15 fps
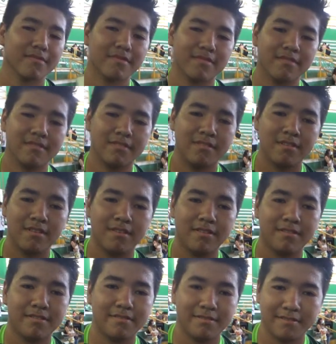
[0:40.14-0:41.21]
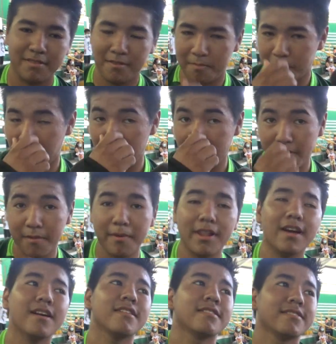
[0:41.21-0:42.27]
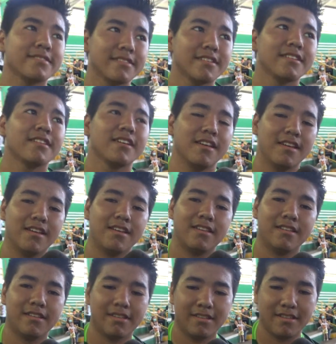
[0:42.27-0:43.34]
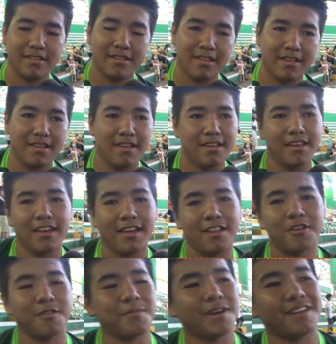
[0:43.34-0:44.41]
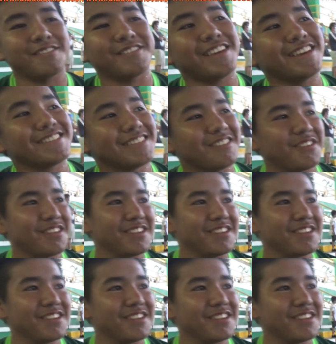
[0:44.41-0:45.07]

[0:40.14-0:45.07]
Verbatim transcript: quién va dedicado este gol? Para mi familia. ¿Qué le decís a ellos? El gol para ustedes se lo